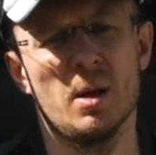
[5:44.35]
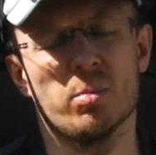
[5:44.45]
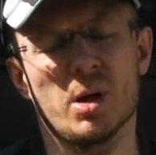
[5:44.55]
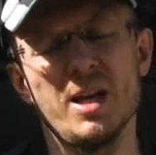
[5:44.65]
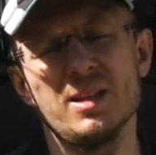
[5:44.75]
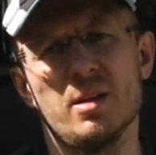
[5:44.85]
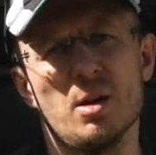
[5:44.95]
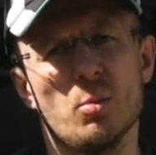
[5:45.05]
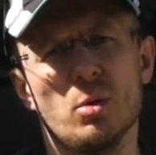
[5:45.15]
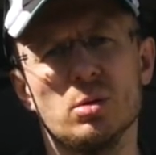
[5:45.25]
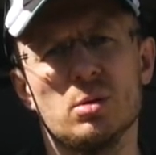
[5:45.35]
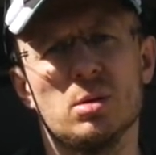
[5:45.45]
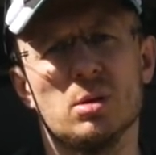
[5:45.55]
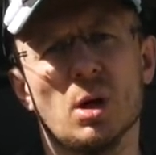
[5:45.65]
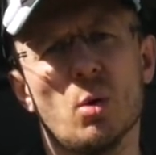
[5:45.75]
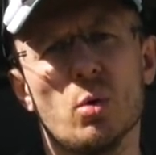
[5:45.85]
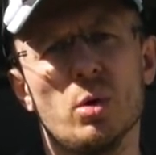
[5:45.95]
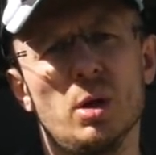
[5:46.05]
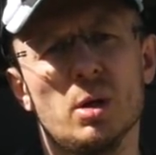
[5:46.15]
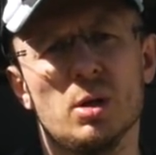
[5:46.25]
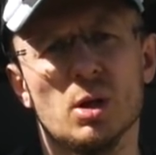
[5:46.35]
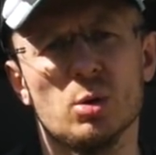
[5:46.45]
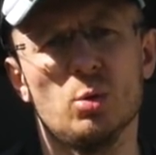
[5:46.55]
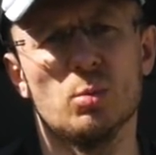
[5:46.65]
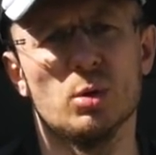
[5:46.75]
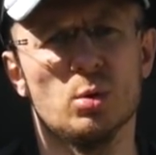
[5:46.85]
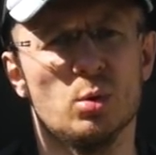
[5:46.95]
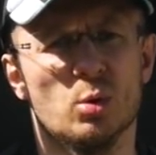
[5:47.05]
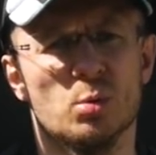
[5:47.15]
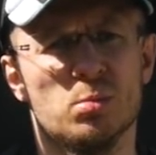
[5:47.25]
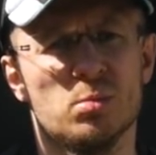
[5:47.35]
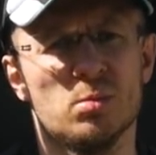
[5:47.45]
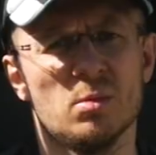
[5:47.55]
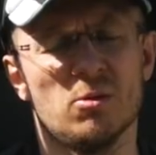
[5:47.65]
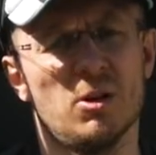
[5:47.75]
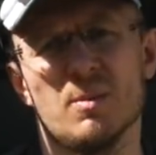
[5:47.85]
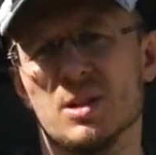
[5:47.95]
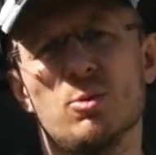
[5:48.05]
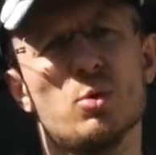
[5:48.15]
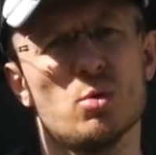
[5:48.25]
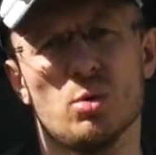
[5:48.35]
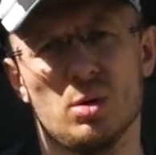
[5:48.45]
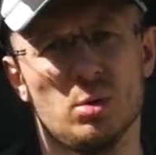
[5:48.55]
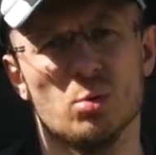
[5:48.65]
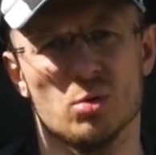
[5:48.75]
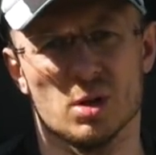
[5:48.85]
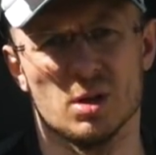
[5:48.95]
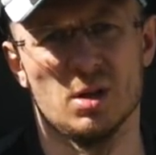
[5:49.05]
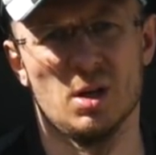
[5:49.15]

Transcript: Прайс на ремонт такой, я думаю, вам озвучивать не нужно.